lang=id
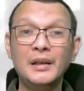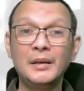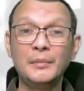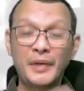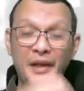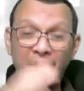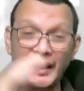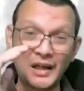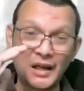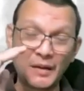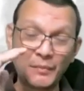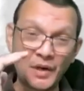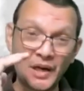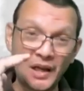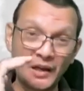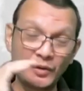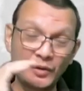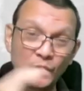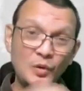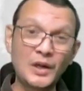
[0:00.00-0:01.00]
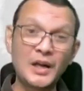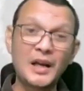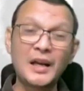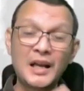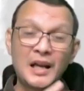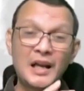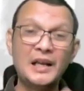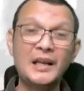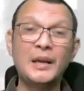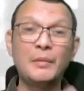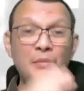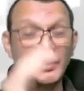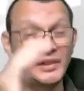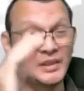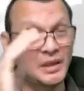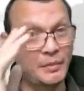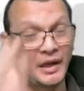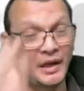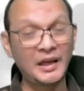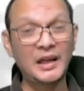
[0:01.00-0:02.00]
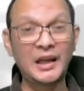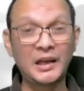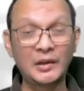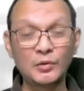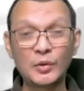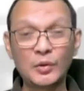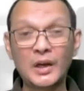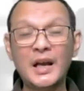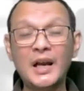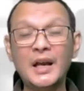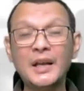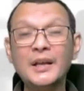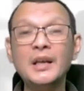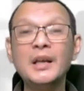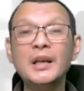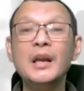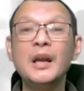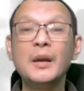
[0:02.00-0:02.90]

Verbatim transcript: Mereka melakukan hal yang bisa mereka lakukan,